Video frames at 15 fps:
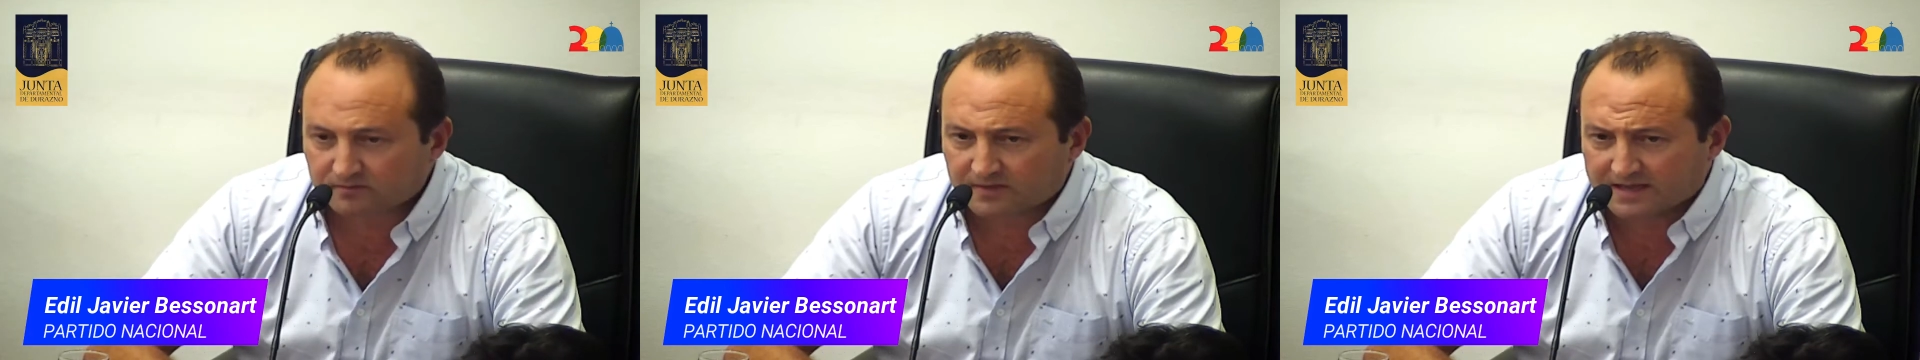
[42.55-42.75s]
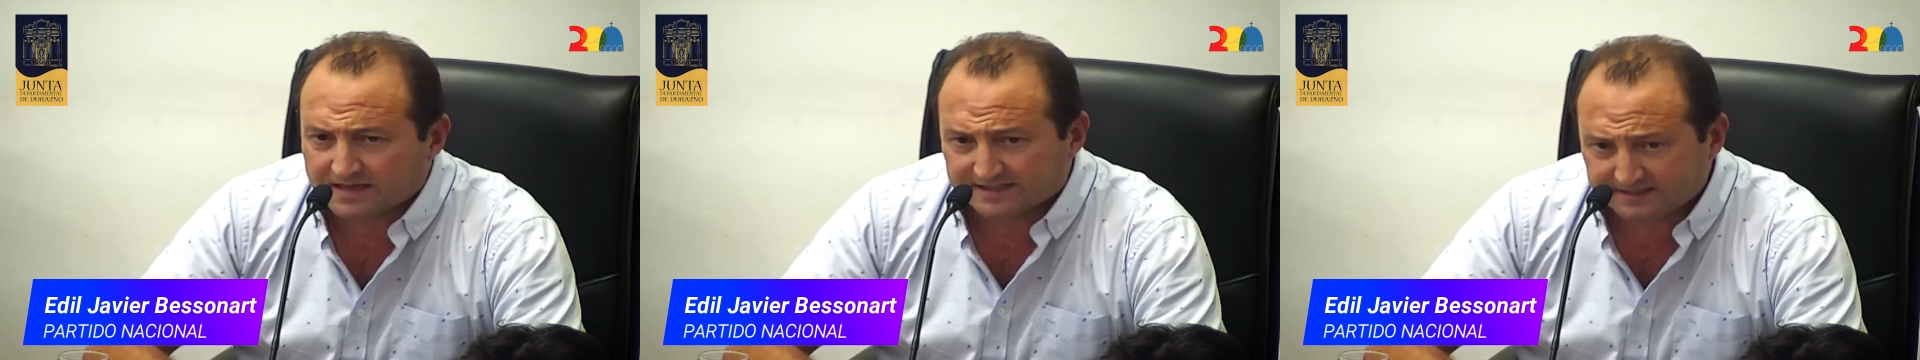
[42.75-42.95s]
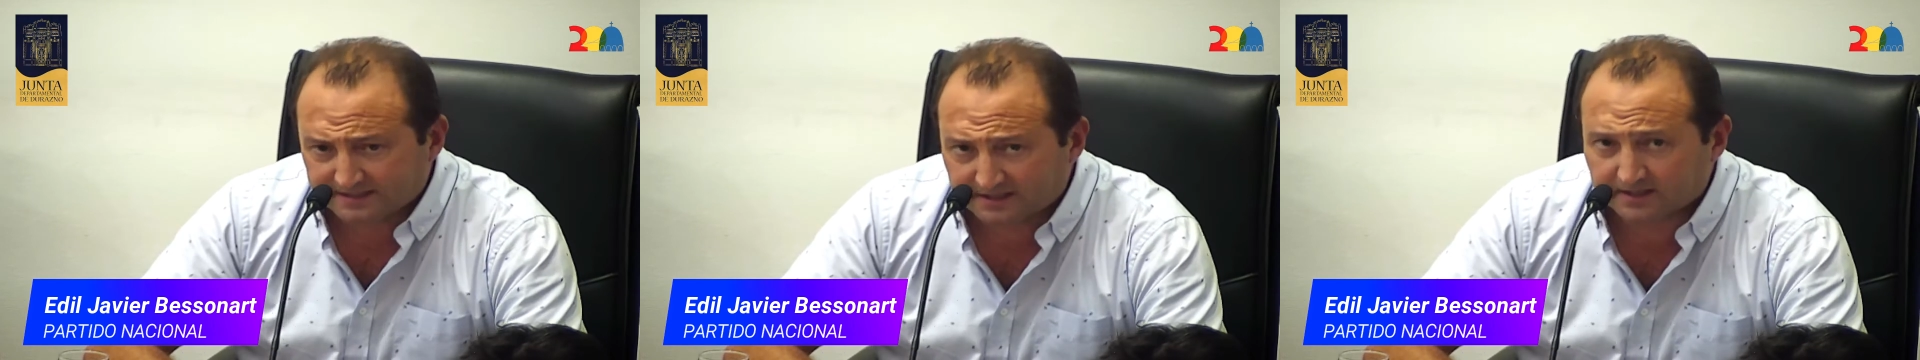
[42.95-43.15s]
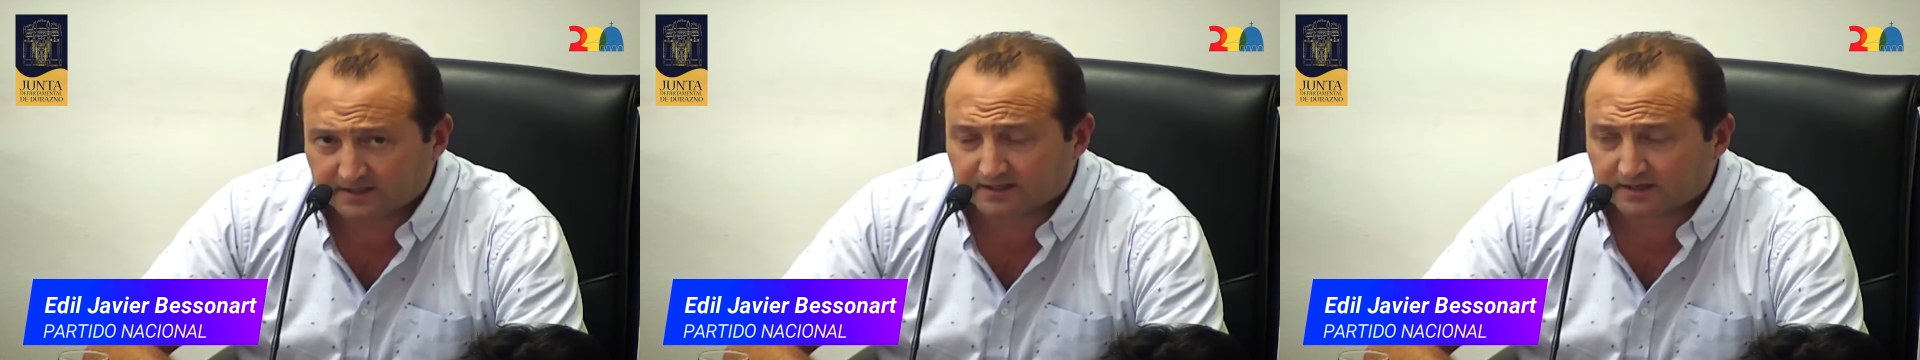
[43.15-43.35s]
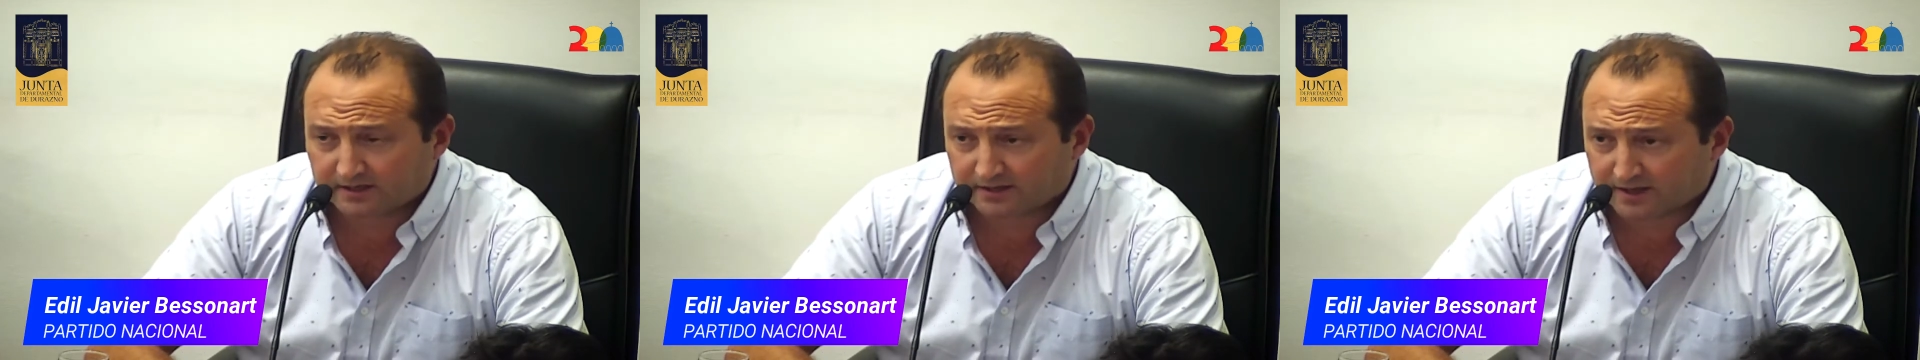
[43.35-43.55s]
Así que
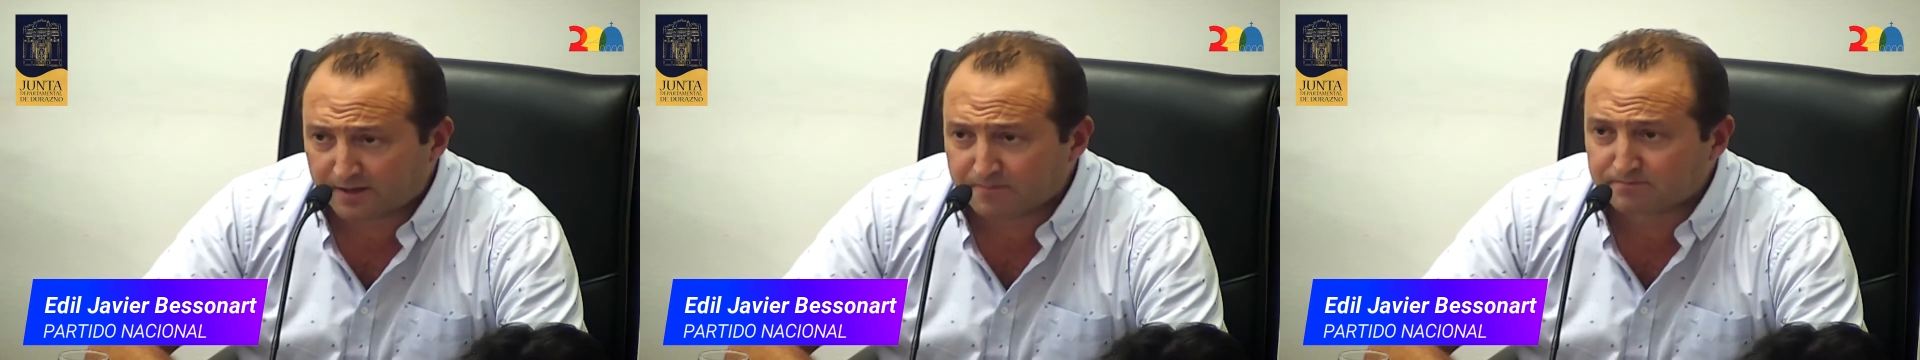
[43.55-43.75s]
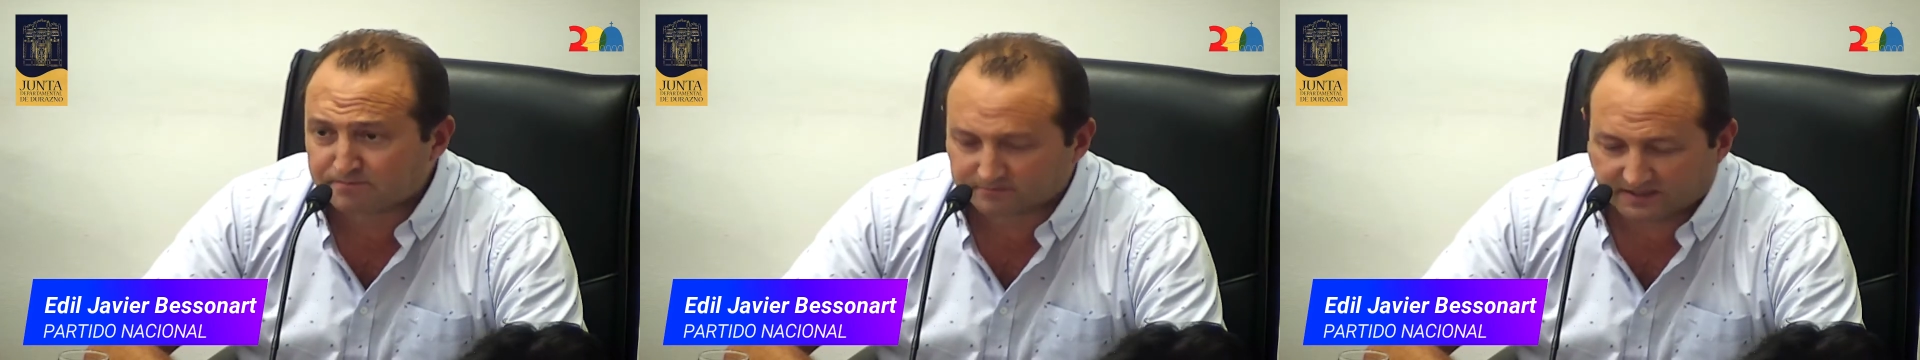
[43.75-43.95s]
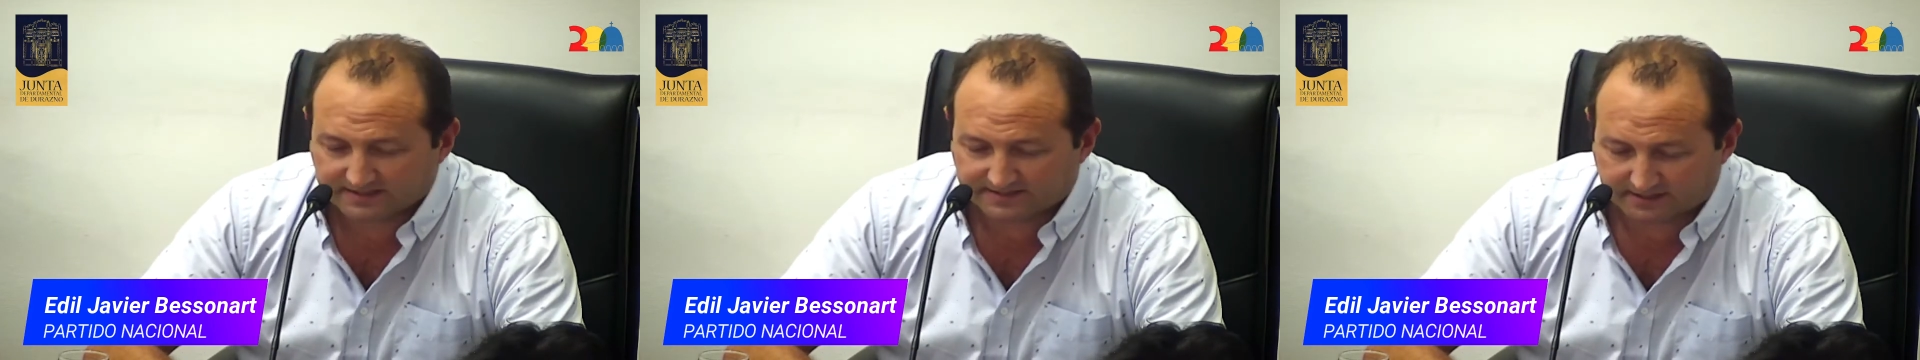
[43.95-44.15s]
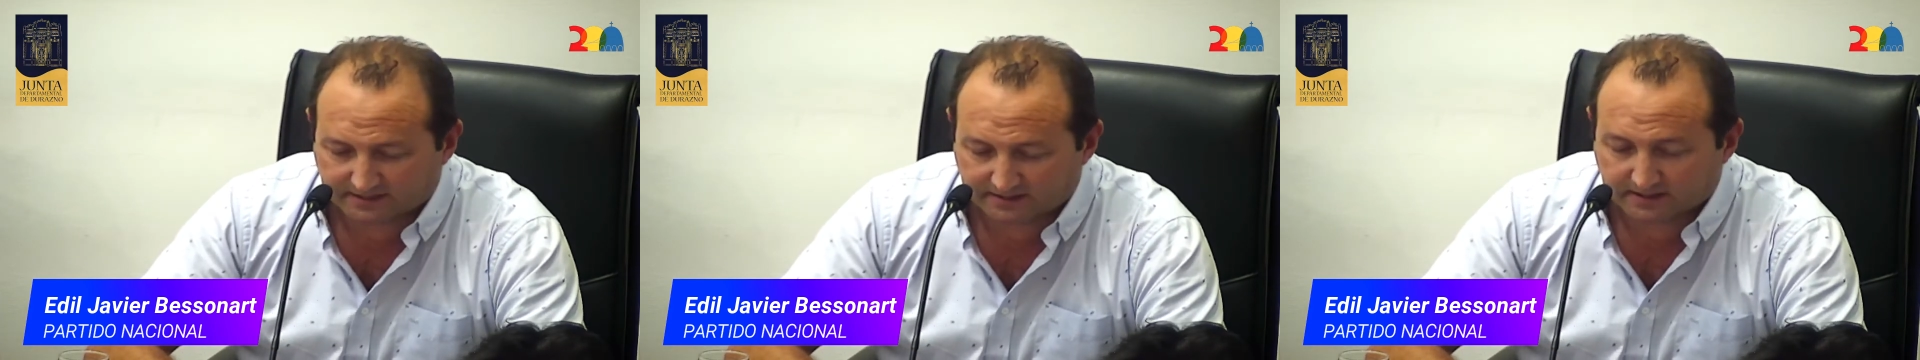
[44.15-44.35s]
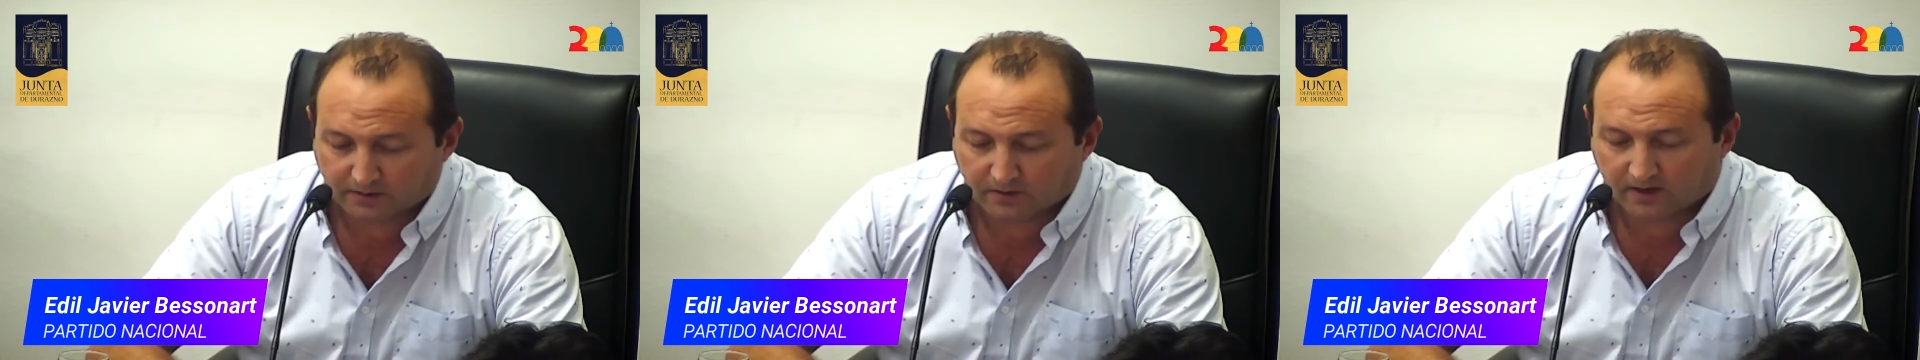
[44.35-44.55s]
Redam a seguir
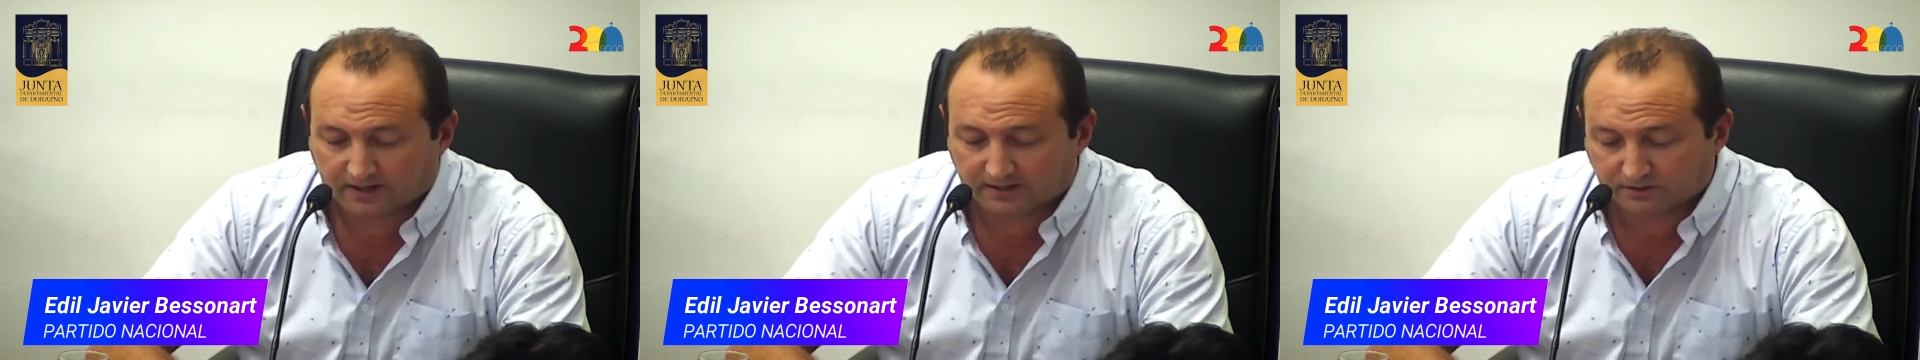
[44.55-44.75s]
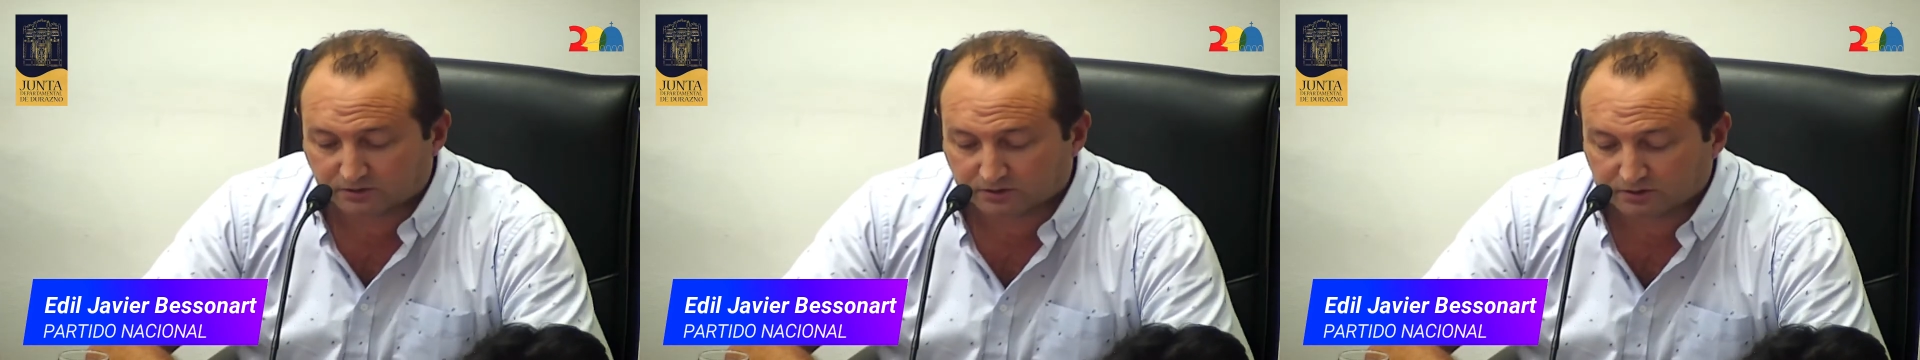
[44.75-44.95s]
trabajando